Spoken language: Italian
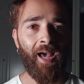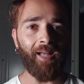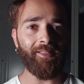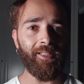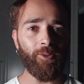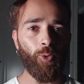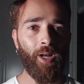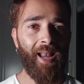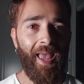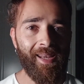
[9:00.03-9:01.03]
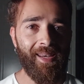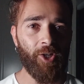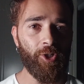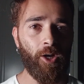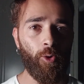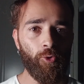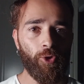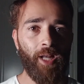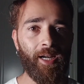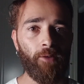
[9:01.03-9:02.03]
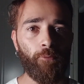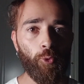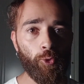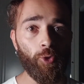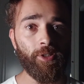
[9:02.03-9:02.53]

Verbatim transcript: Addirittura lei riesce a congelare il flusso